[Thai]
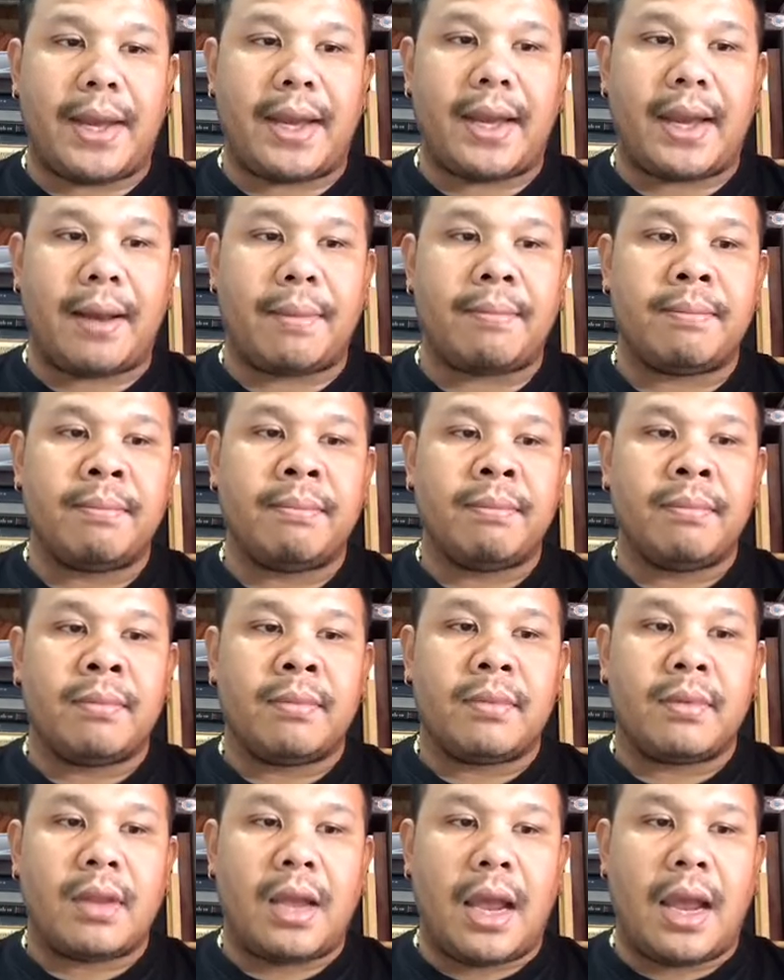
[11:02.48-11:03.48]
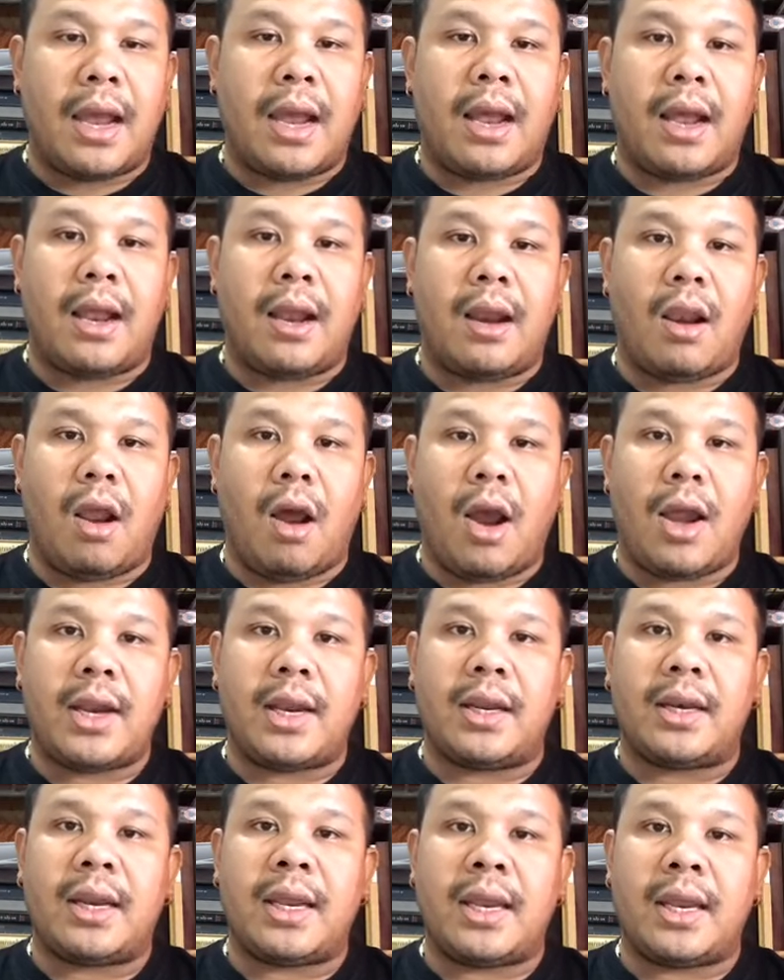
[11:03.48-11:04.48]
ผิดนะครับ อ่าร้อยห
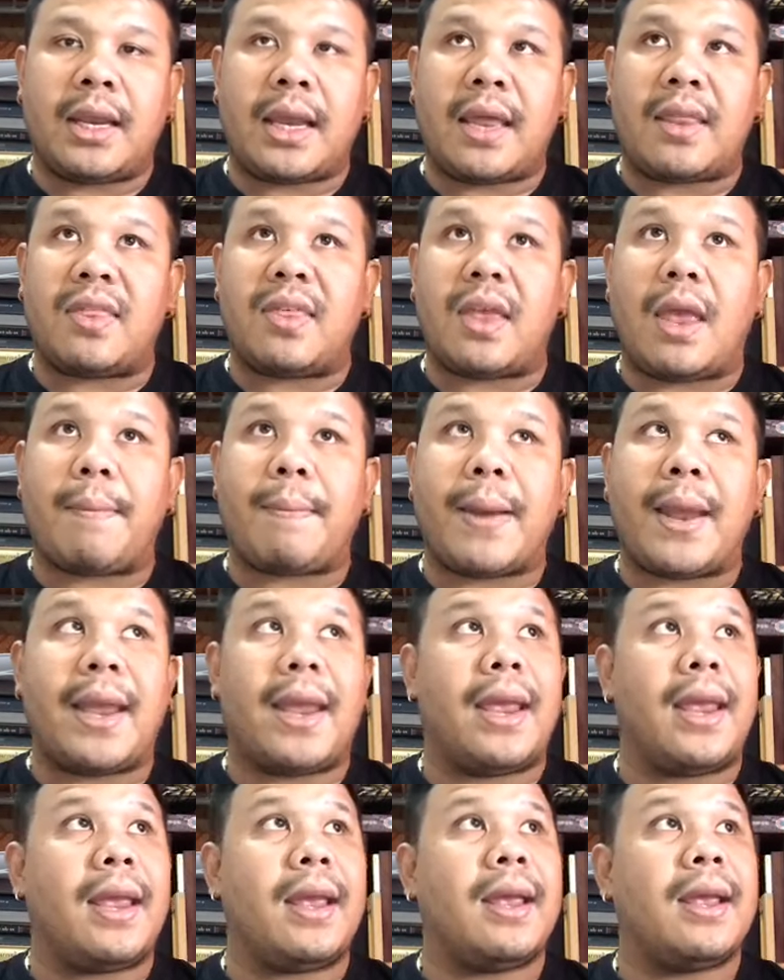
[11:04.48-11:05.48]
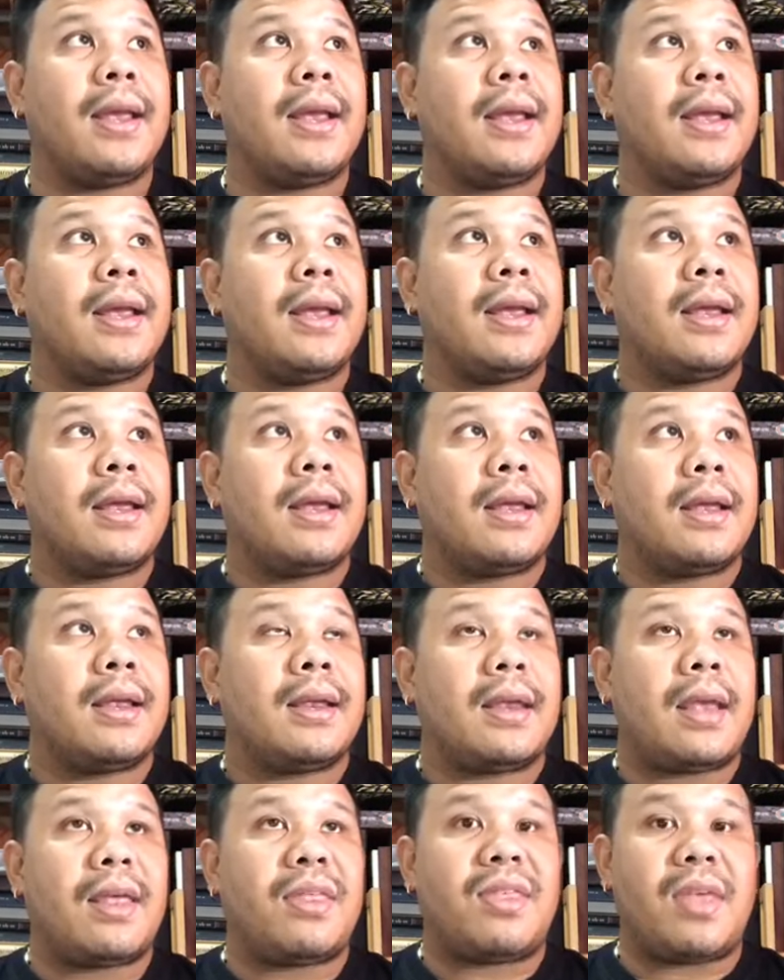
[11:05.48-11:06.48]
นึ่งนี่แกเสียไป
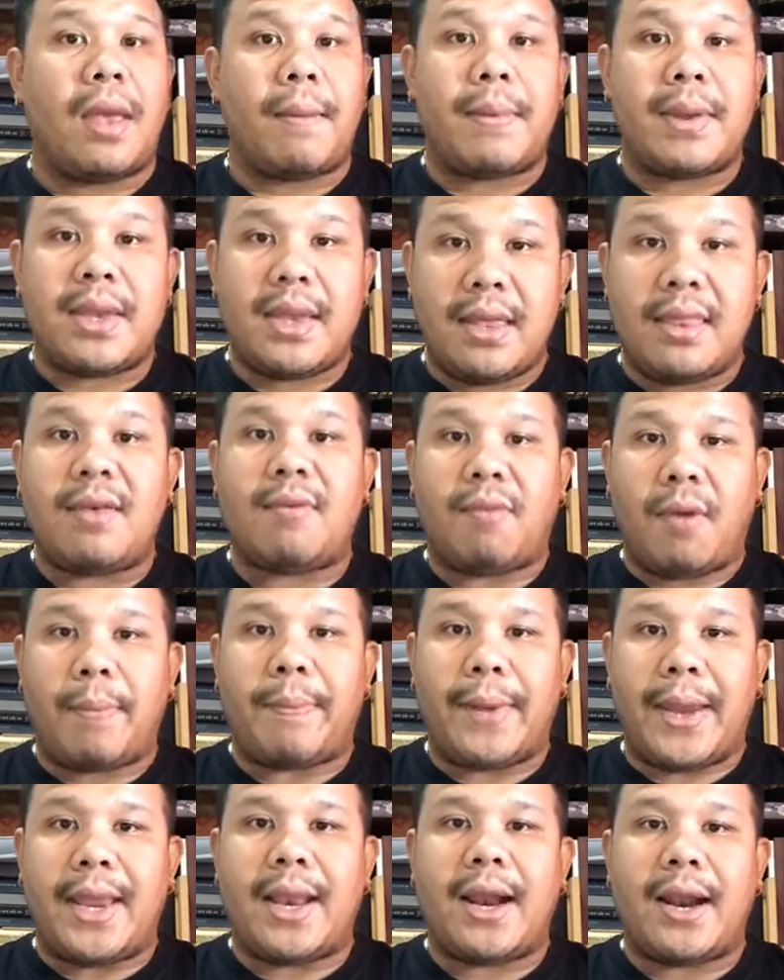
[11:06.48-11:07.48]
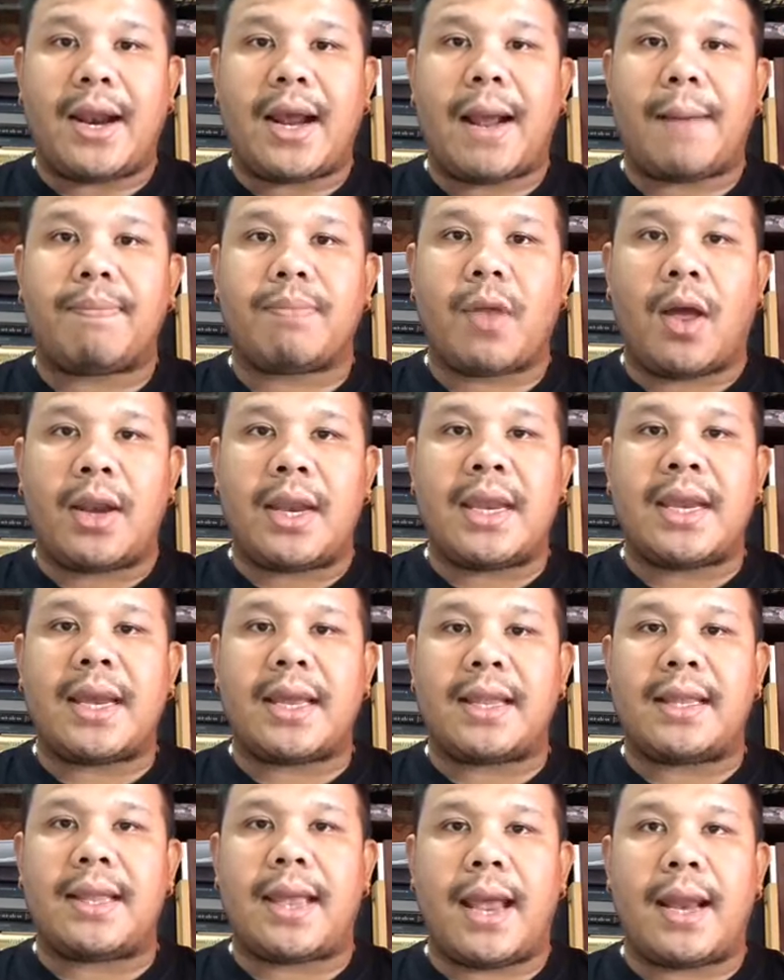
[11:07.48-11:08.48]
แกเสียไปยี่สิบกว่าปีแล้วนะครับ ตอนที่แก
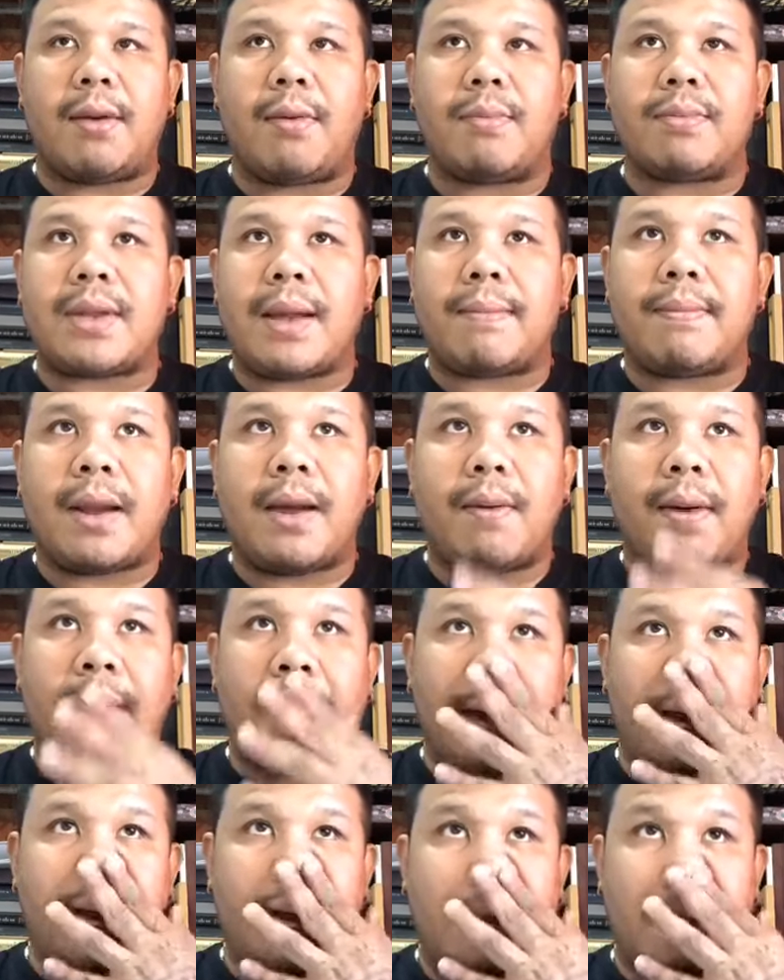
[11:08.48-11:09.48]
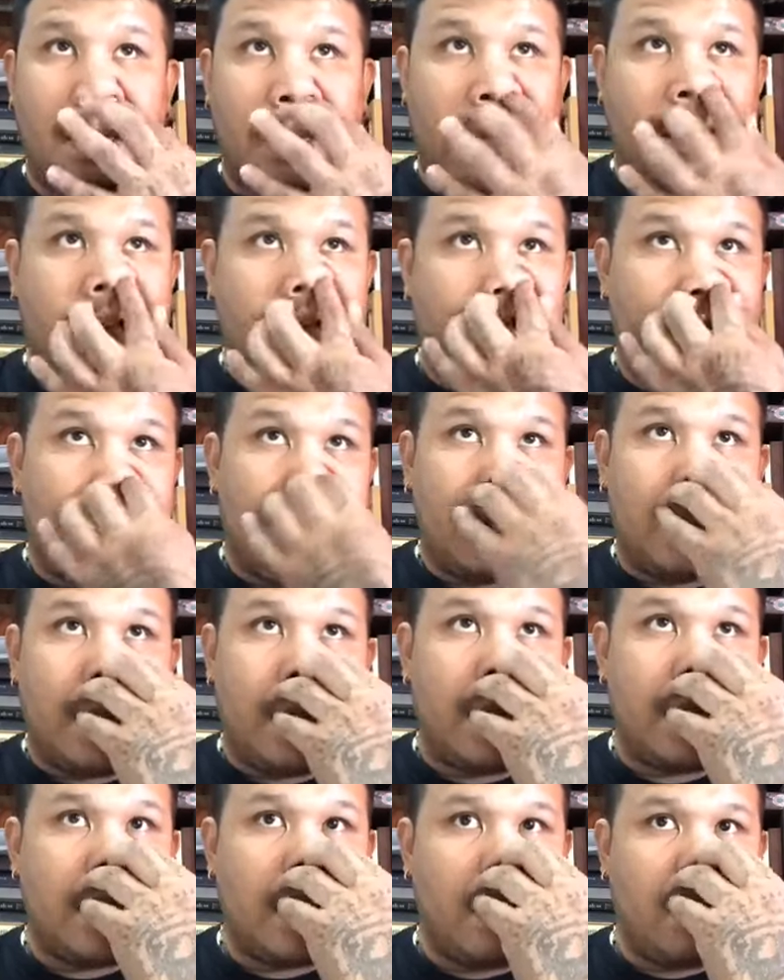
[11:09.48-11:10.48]
เสียเนี่ยผมจำได้ว่า แก
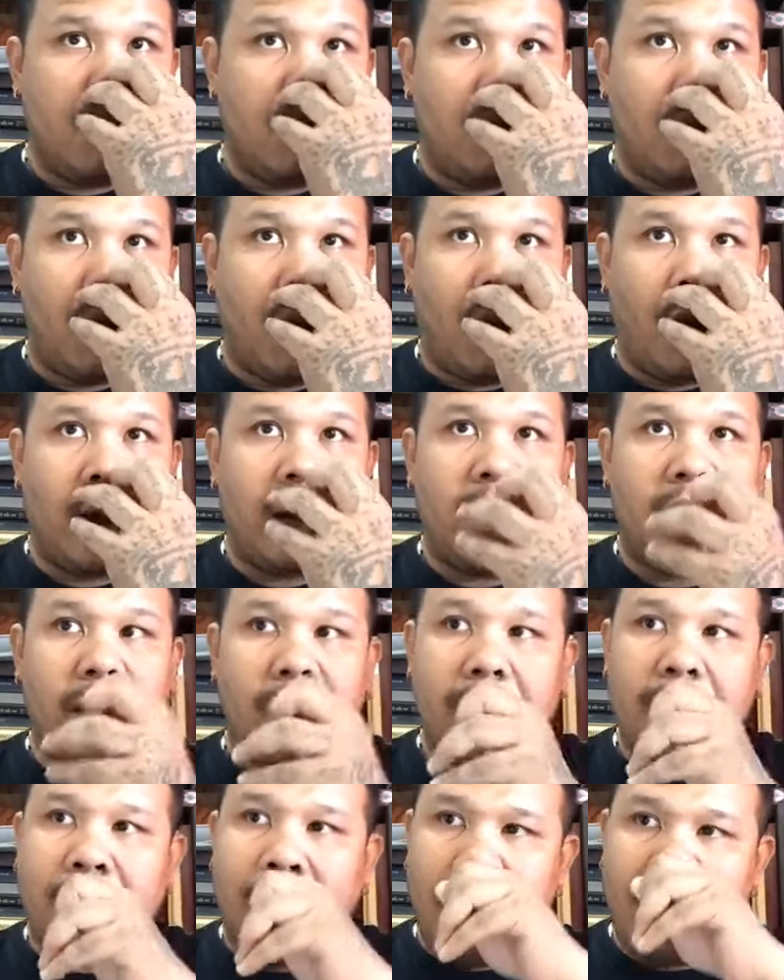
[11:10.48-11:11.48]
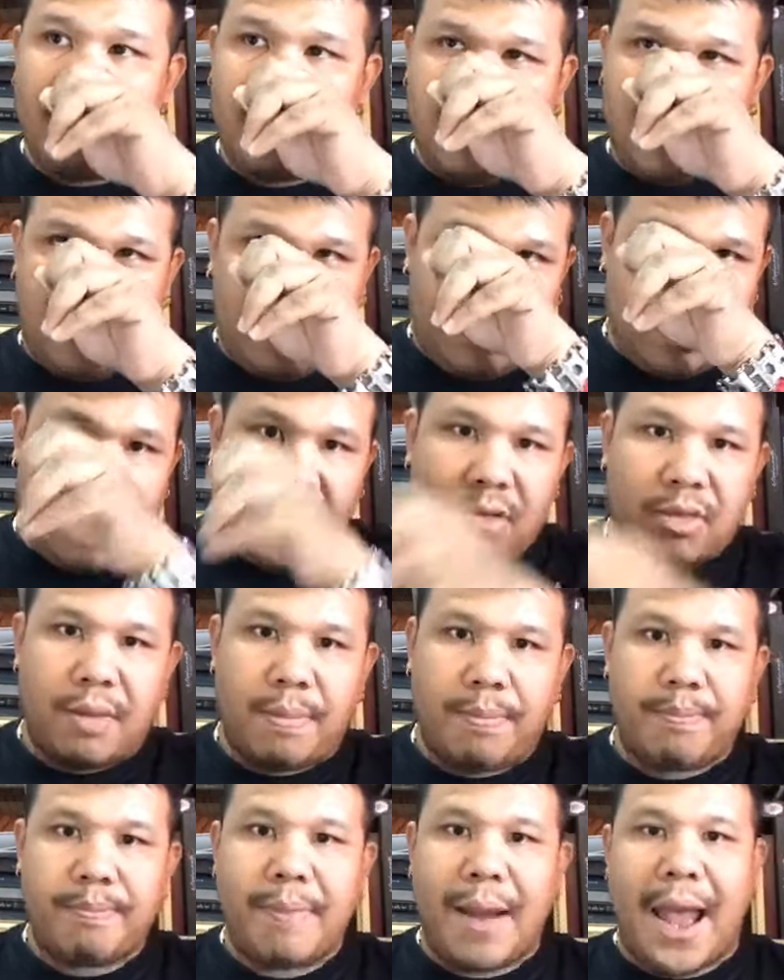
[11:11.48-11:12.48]
น่าจะอายุร้อยหนึ่งหรือเก้าเก้าสิ
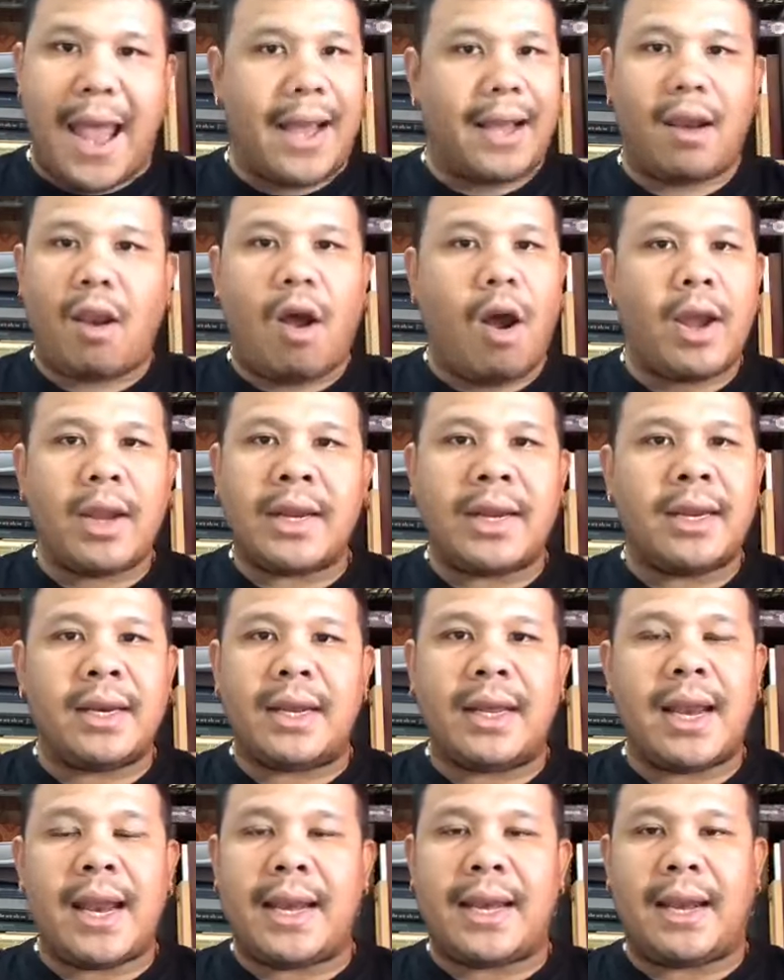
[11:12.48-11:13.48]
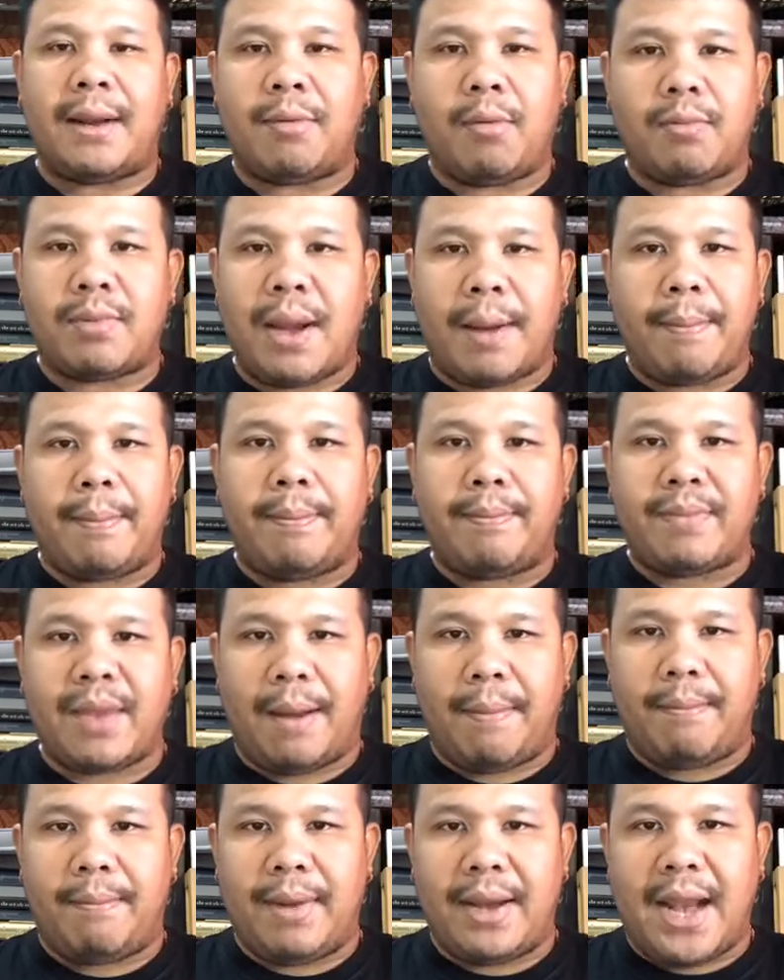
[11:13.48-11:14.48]
บแปดร้อยหนึ่งหรืออะไรเนี่ยผมจำ
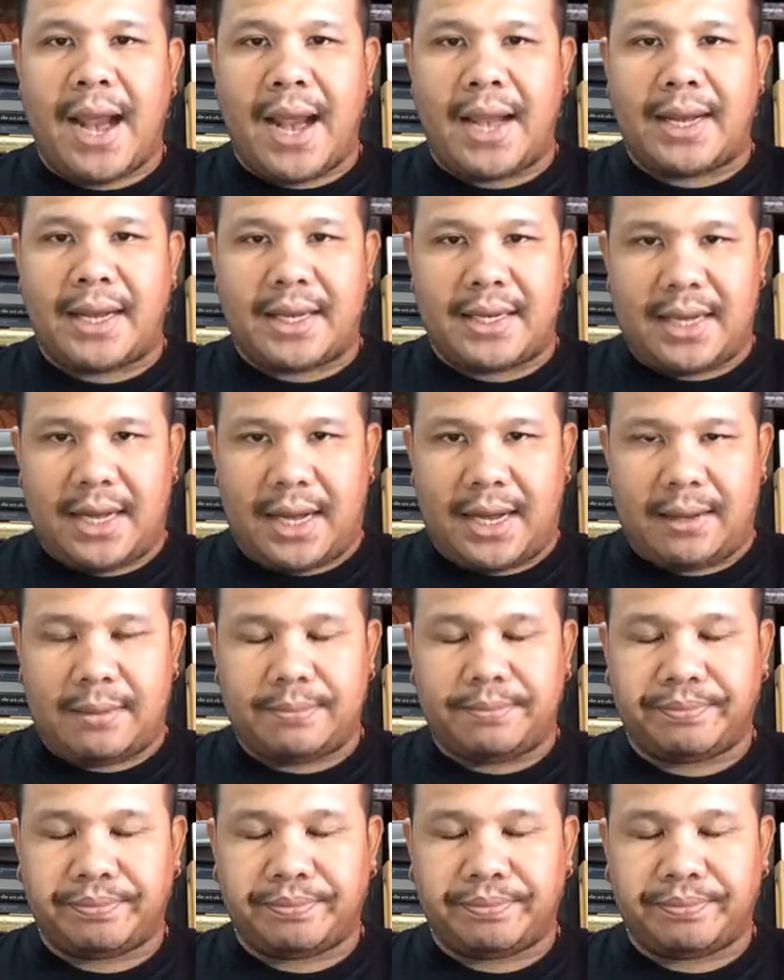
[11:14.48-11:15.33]
จำไม่ได้ชัดเจน